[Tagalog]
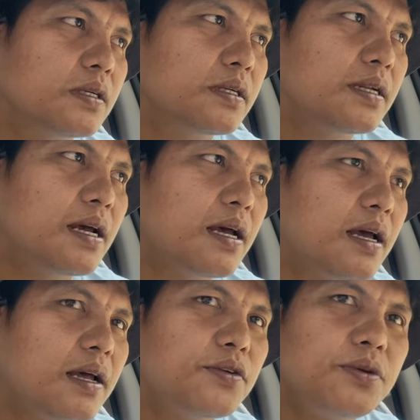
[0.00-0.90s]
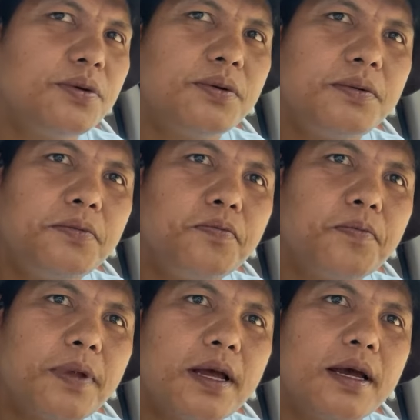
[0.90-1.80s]
na ano yun
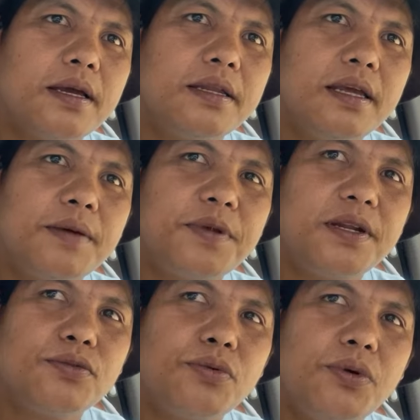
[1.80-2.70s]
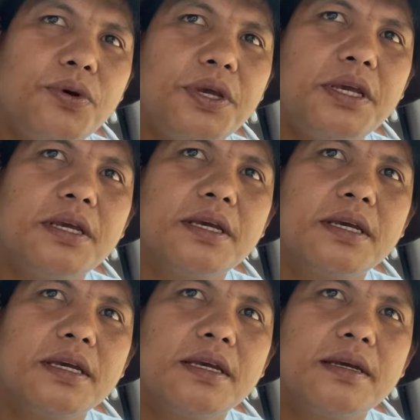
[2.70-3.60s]
uh, hindi kami natuloy
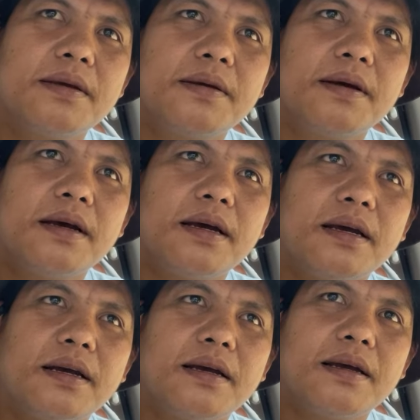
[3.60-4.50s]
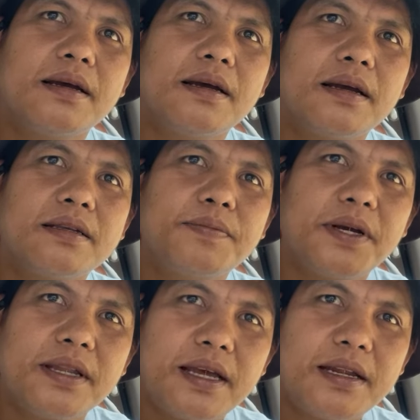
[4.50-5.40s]
uh, kasi
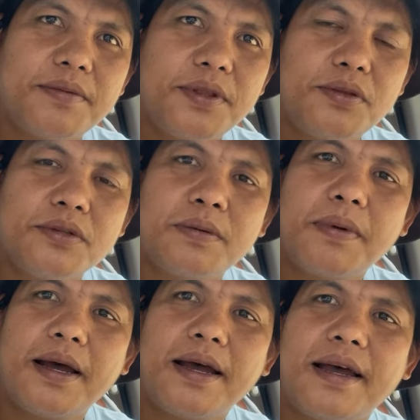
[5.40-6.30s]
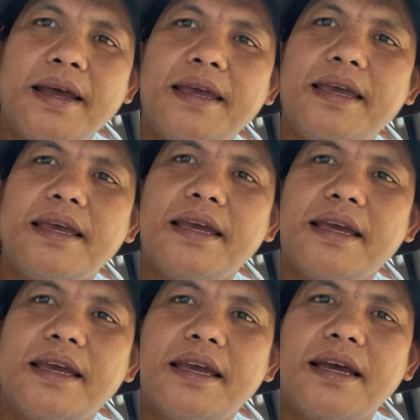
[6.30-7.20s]
pagdaan namin doon sa bahay
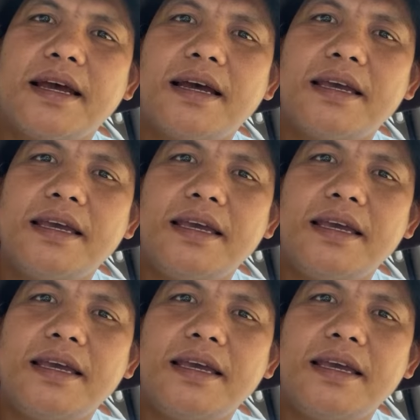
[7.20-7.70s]
ay